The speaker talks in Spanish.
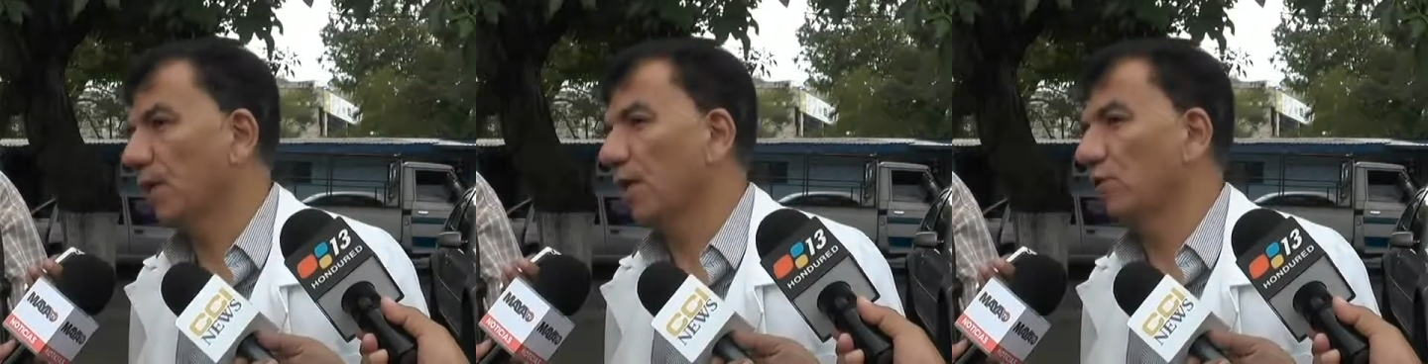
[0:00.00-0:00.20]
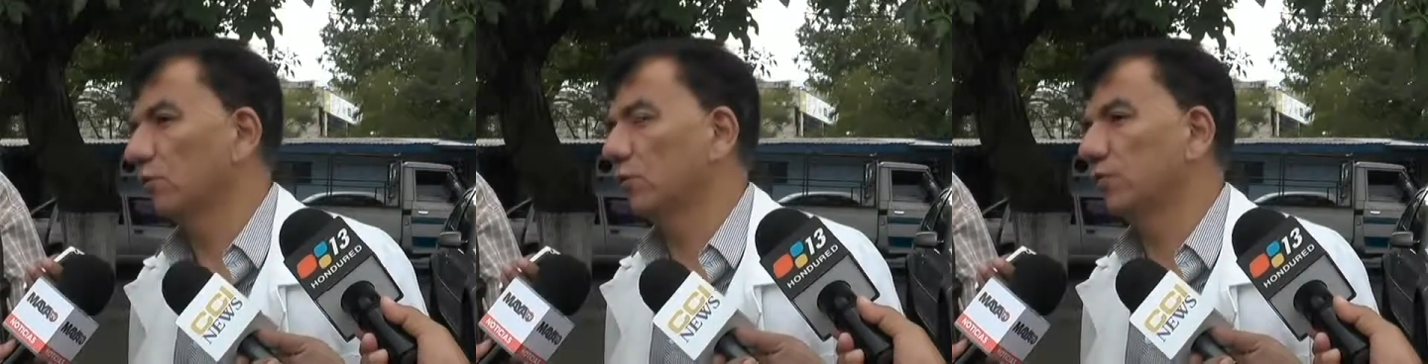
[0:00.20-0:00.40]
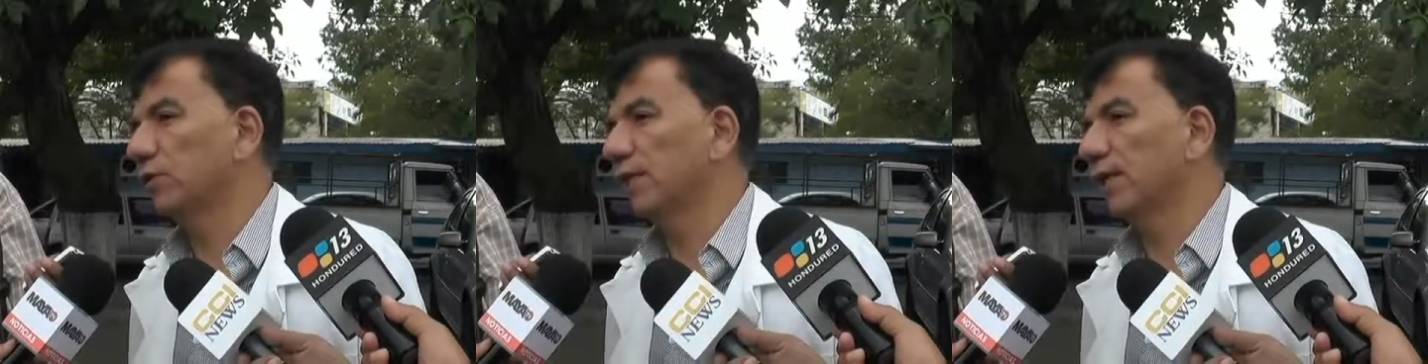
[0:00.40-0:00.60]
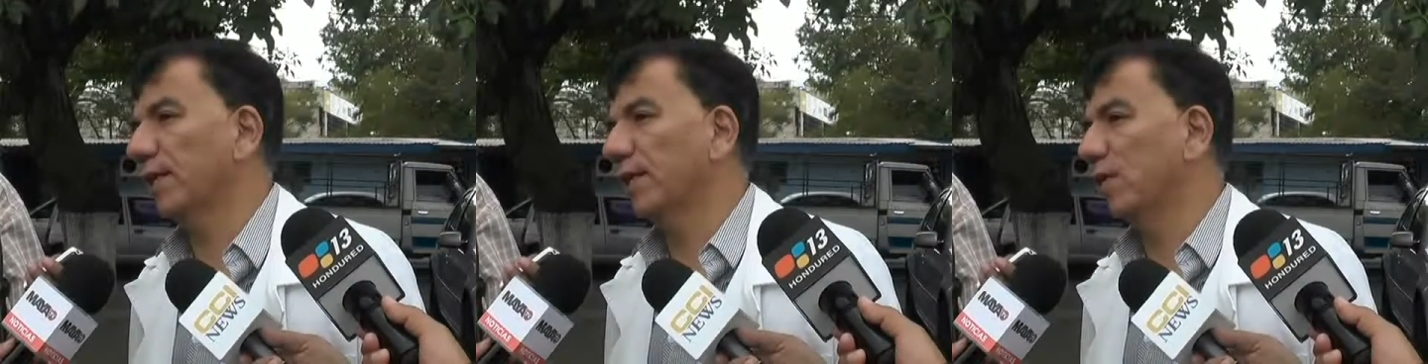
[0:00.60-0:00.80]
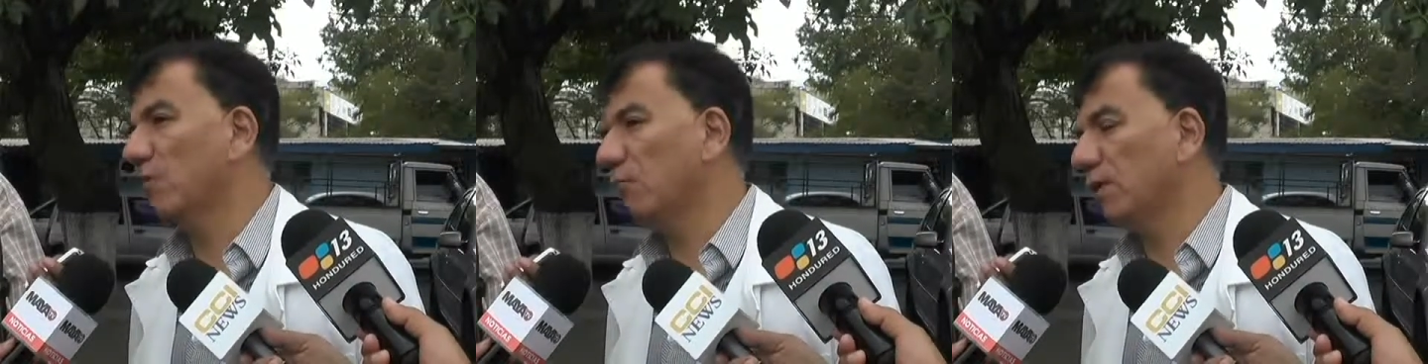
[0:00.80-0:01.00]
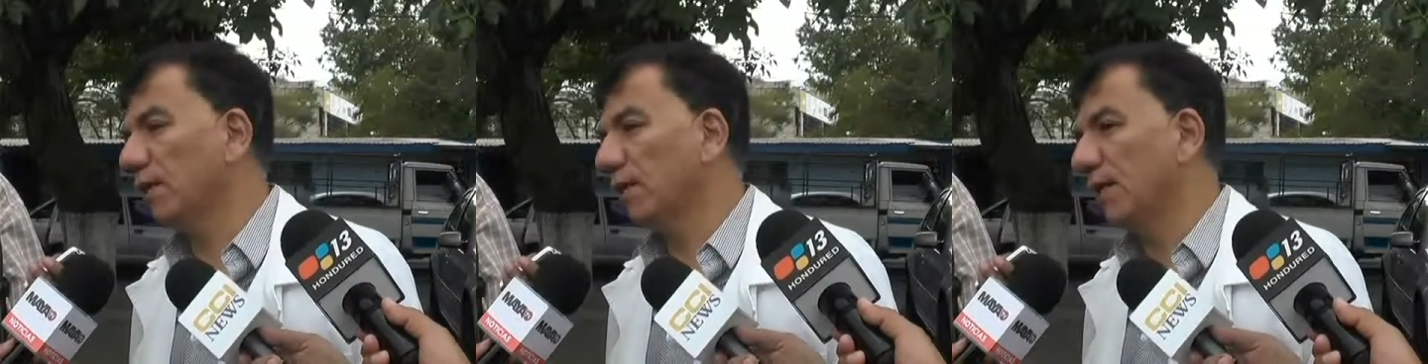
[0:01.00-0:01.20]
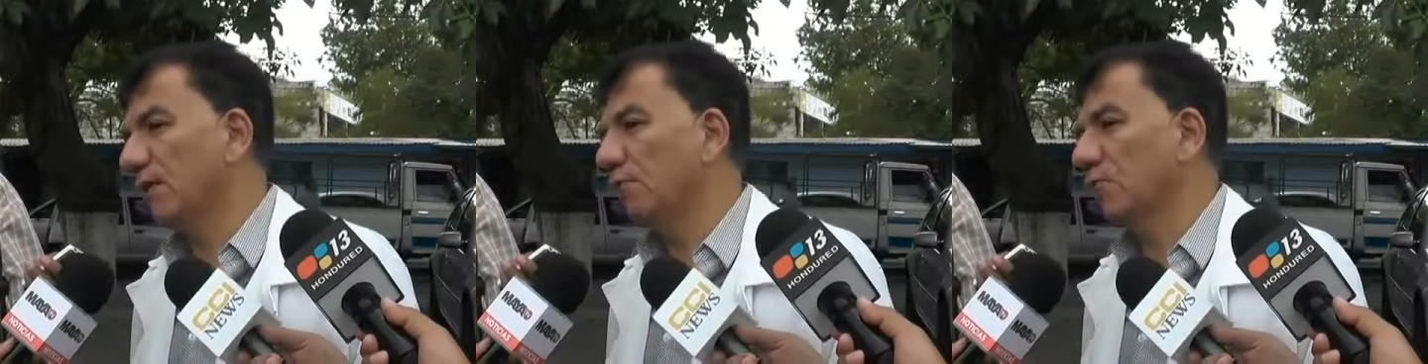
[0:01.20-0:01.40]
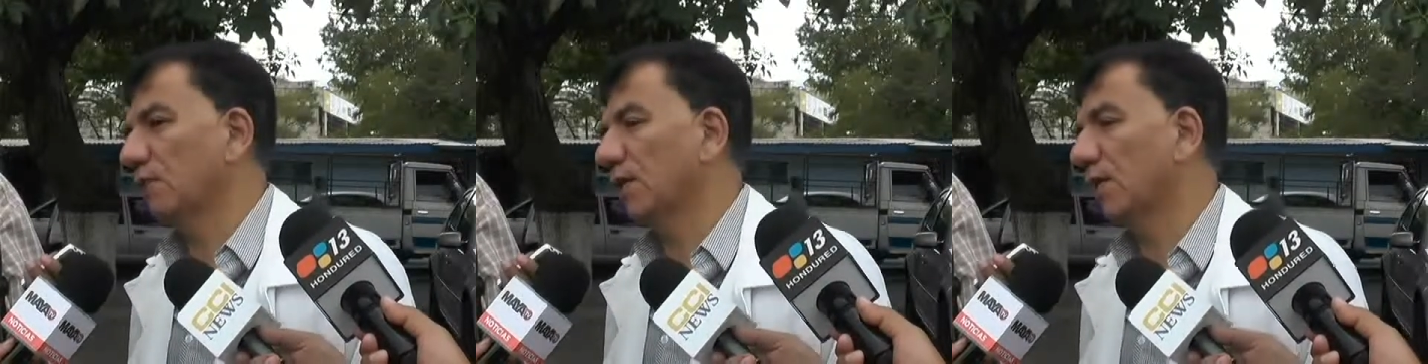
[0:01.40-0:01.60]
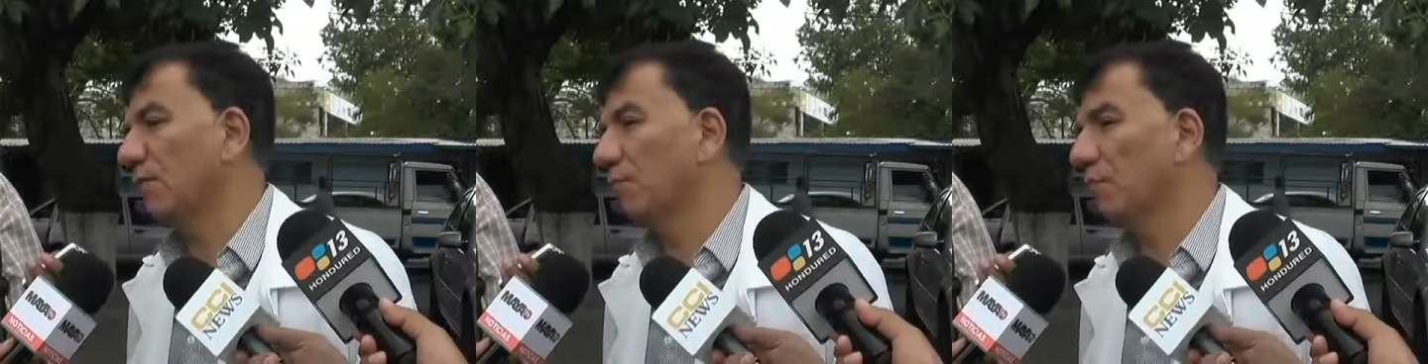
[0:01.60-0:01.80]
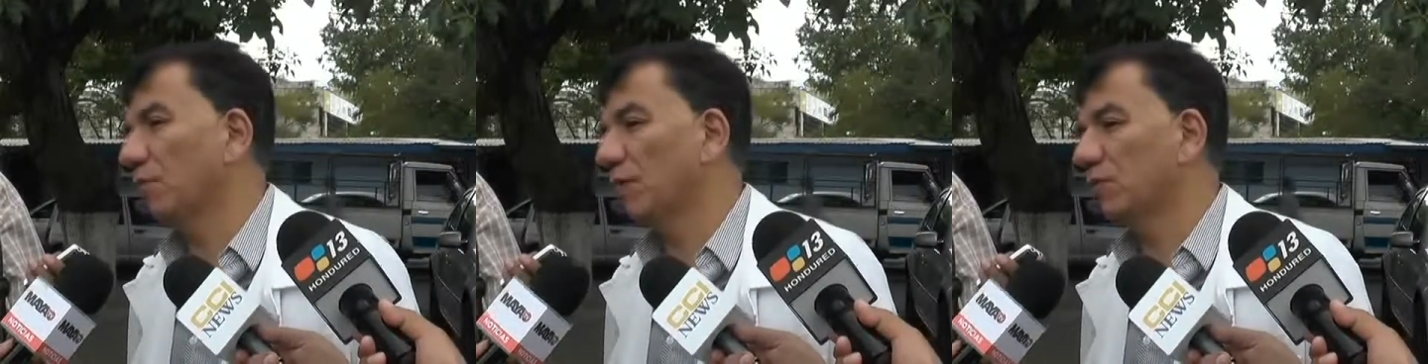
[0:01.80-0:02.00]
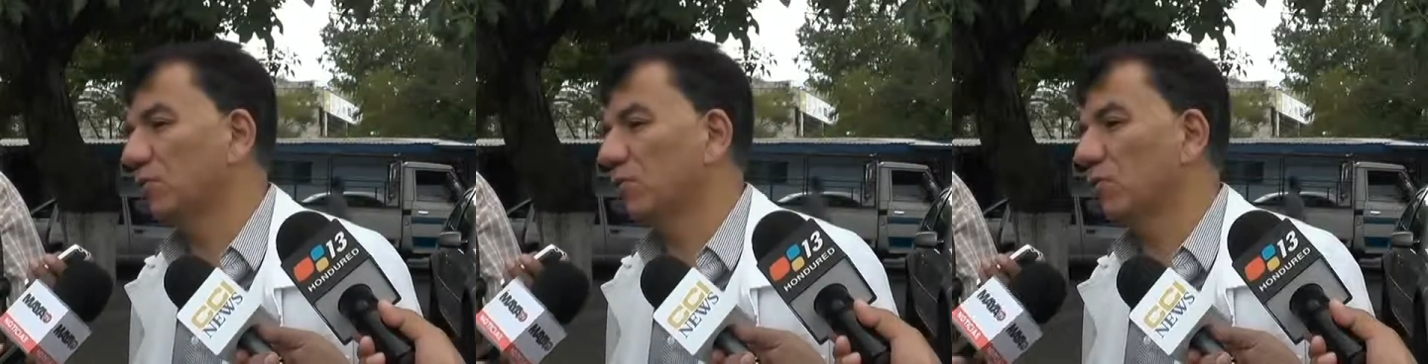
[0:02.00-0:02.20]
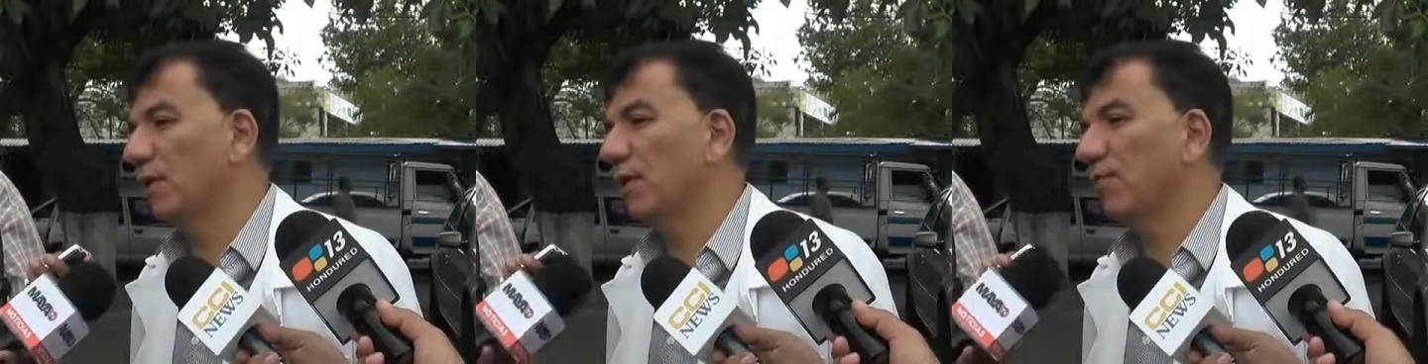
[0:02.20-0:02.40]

Entonces recomendamos a la población